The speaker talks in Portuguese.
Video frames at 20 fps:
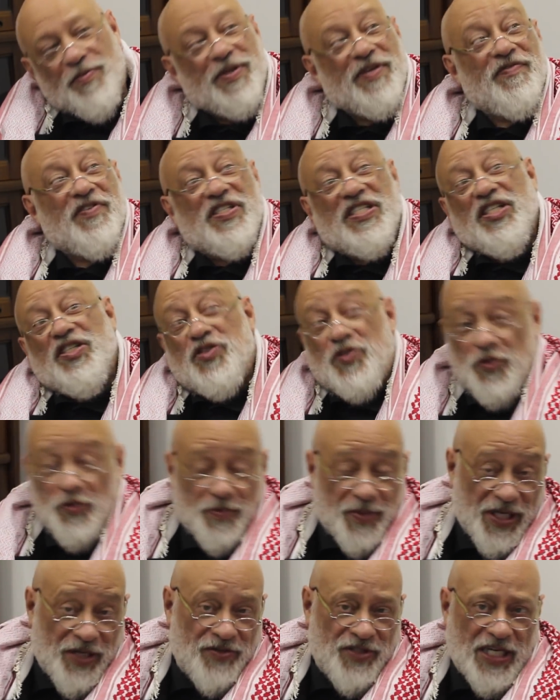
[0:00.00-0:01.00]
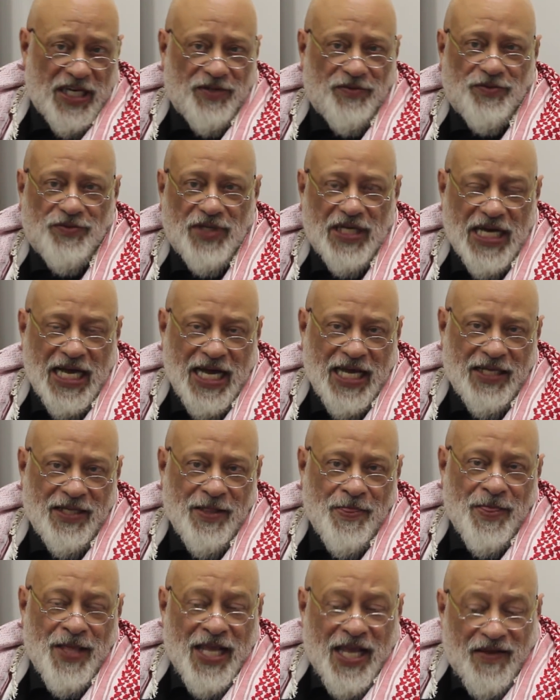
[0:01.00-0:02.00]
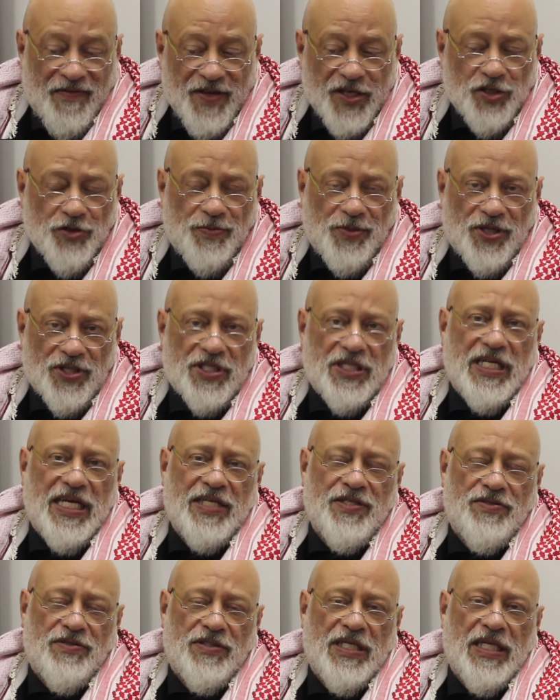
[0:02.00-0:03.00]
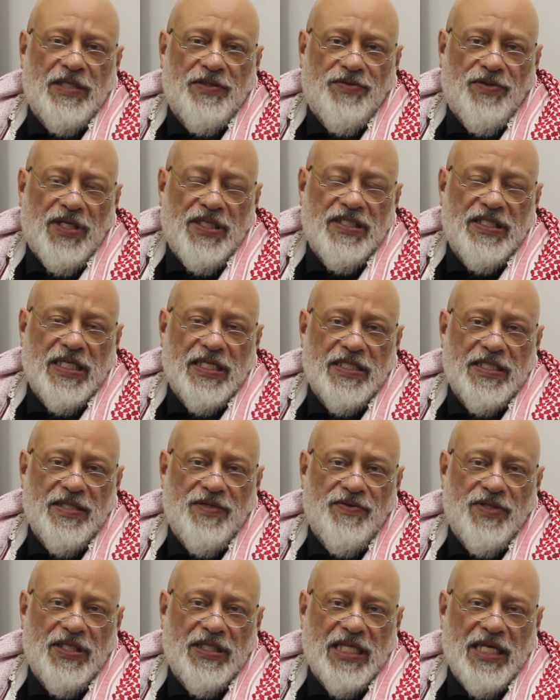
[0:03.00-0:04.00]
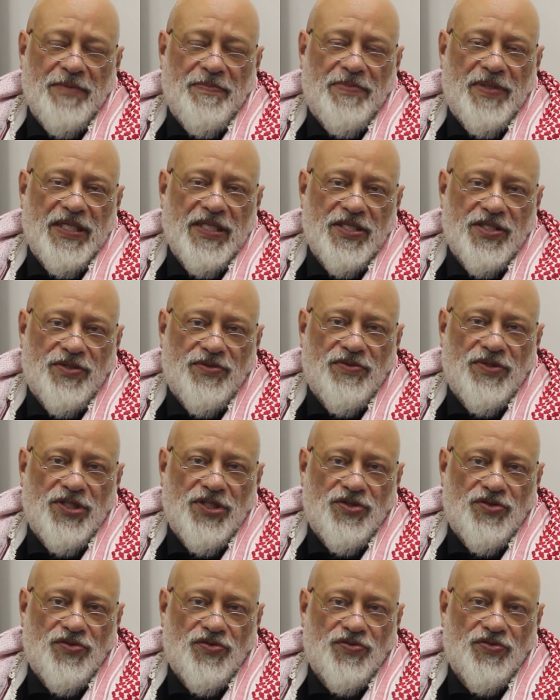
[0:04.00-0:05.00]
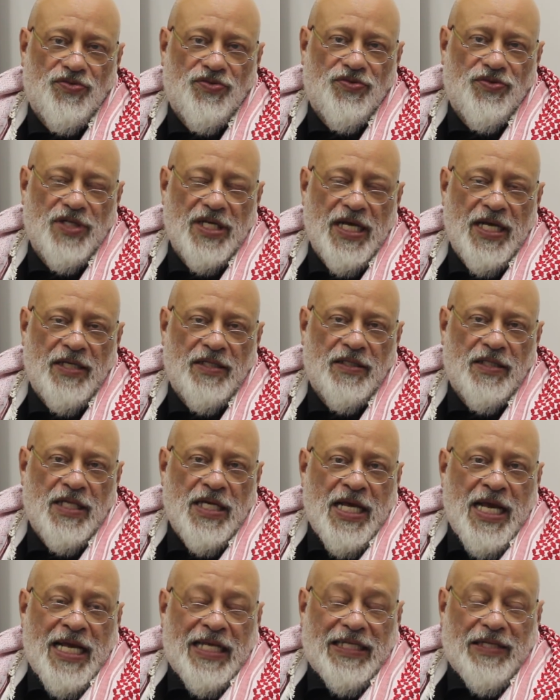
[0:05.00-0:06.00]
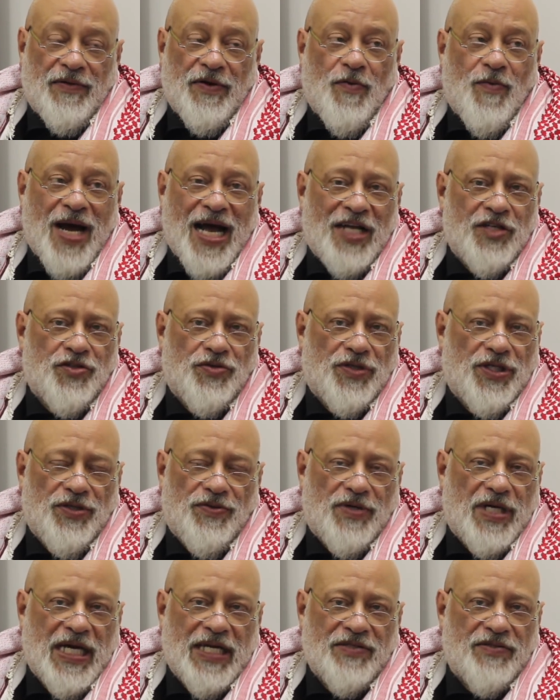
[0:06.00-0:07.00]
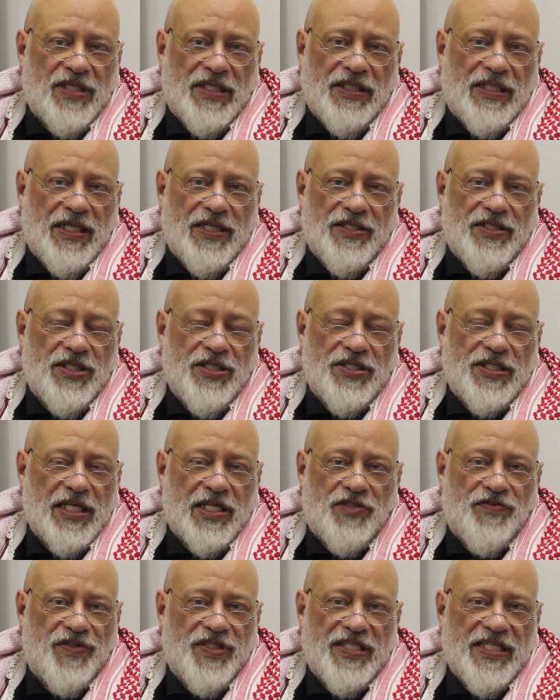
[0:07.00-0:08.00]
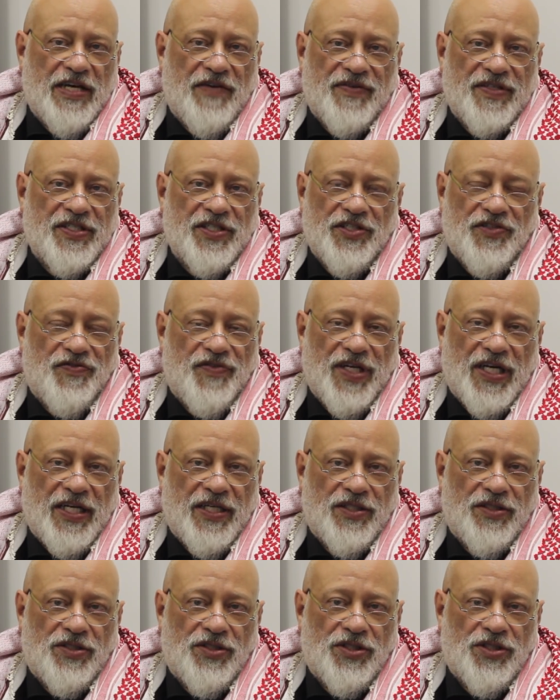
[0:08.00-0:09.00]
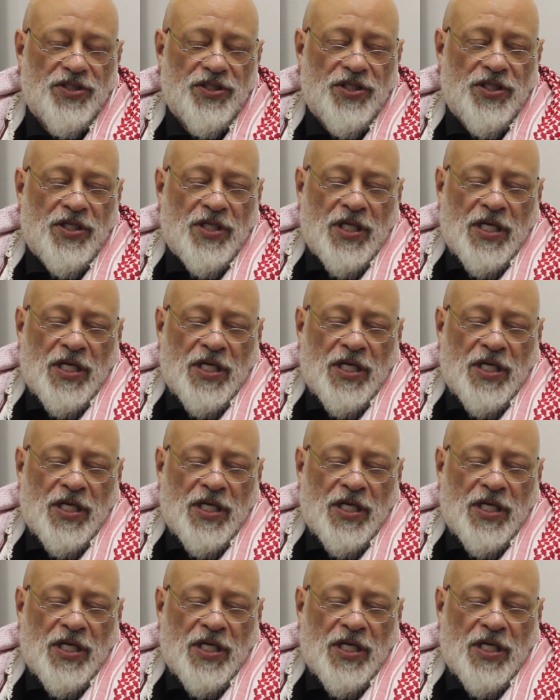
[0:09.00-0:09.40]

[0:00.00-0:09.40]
Como que você descobria onde era o lugar? Veja o processo de naturalização que está implícito nisso. Né? Então, eu não acho que no caso da inteligência artificial vai ser diferente